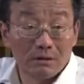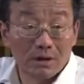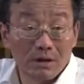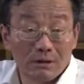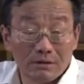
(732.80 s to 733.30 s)

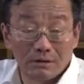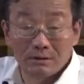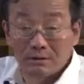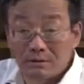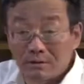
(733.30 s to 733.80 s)
哎，
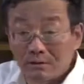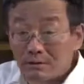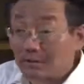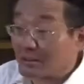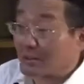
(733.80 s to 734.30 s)

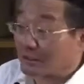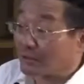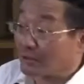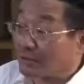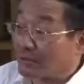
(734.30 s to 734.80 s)
那么这就
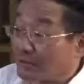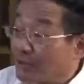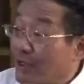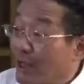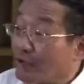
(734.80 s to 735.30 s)
是
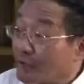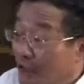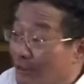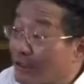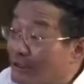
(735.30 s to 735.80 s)
未来一种
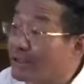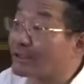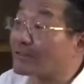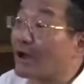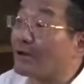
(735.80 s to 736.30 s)
可能性，
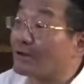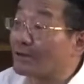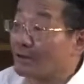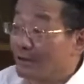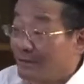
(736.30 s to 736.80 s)
是吧？
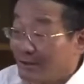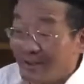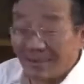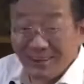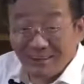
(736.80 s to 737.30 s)

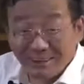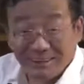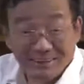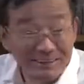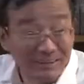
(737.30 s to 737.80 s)
肯定
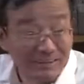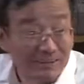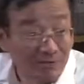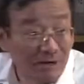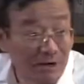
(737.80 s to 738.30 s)
性的前提
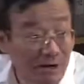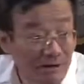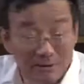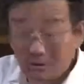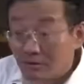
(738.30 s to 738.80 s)
就要分裂，
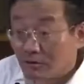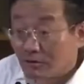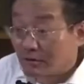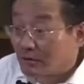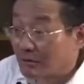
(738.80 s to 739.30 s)

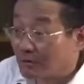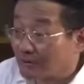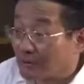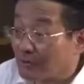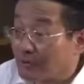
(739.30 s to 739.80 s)

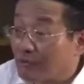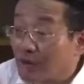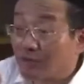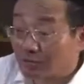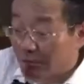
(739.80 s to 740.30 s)
要
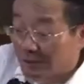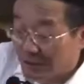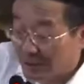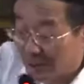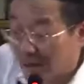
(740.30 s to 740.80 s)
分，不是
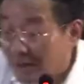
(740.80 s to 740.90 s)
裂开